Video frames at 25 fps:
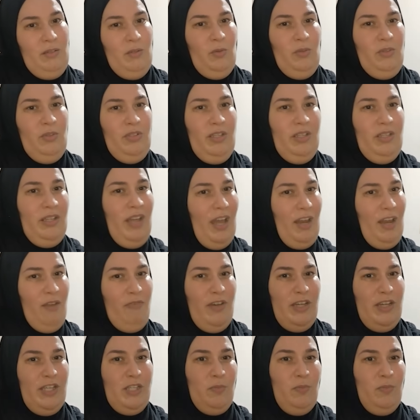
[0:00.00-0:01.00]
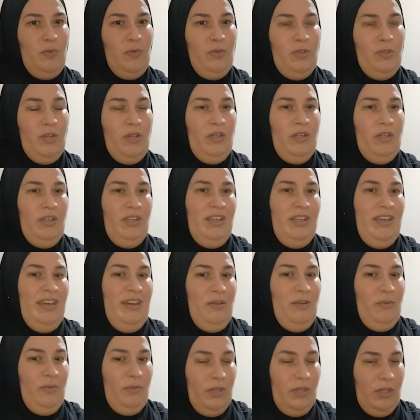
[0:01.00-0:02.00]
وندير نحل فيسبوك
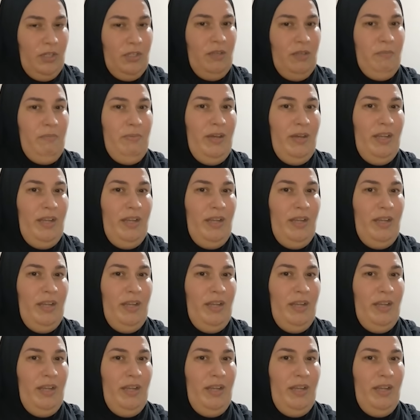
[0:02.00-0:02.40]
ونكتب